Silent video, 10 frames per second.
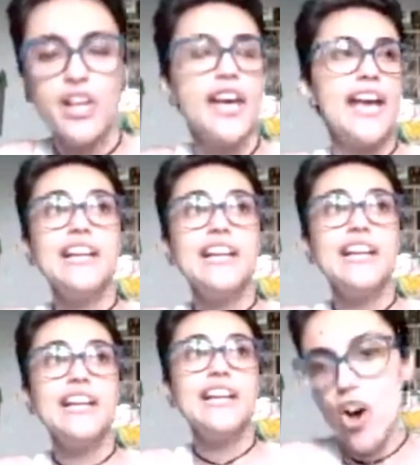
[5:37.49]
Ele não é
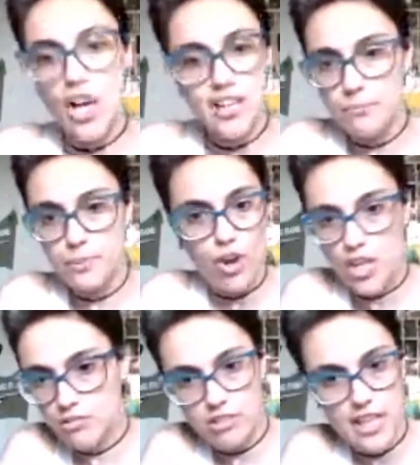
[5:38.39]
melhor nem
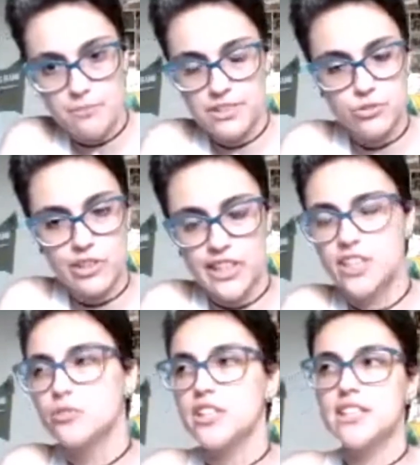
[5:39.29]
pior que o olhar masculino.